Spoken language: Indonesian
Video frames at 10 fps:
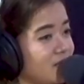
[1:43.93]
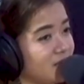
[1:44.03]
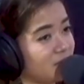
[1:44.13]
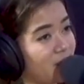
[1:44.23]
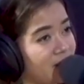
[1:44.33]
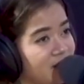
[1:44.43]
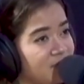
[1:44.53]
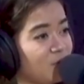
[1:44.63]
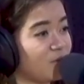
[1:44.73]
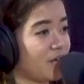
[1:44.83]
diundang nyanyi
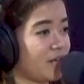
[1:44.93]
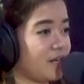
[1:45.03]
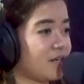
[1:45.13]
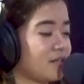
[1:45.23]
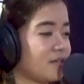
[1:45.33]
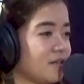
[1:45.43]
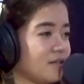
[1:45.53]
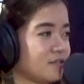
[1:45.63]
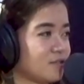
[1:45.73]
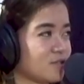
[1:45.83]
kemarin ke uh -huh. Bone.
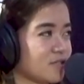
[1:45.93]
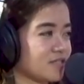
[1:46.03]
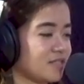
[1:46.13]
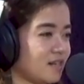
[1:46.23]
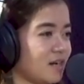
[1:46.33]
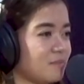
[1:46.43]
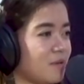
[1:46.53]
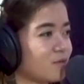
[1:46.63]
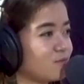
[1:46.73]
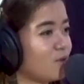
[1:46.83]
Terus ke
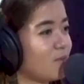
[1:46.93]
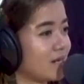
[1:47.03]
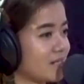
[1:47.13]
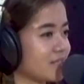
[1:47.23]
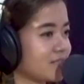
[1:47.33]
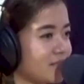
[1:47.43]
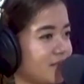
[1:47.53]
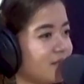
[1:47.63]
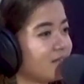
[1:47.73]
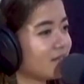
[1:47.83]
Sidrap, baru mau
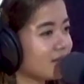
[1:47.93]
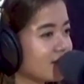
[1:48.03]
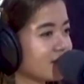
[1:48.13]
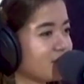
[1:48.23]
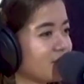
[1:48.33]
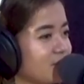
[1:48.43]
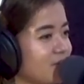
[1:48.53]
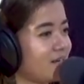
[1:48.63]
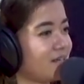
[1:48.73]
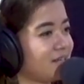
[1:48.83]
balik ke sini
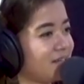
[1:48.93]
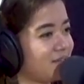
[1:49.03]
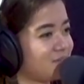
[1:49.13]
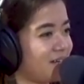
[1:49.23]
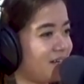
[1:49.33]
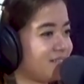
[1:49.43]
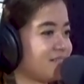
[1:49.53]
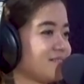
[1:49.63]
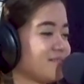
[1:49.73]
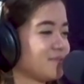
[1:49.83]
tiba-tiba kakaknya
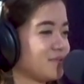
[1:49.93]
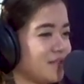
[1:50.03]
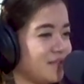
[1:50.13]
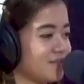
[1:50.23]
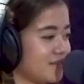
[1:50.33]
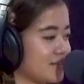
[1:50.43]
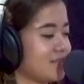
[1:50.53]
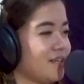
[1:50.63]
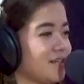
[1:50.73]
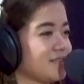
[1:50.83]
DM kan. Uh -uh. Jadi
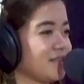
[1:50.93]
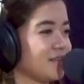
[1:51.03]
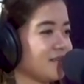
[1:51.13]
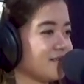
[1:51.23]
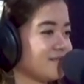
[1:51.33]
ya udah singgah ke sini.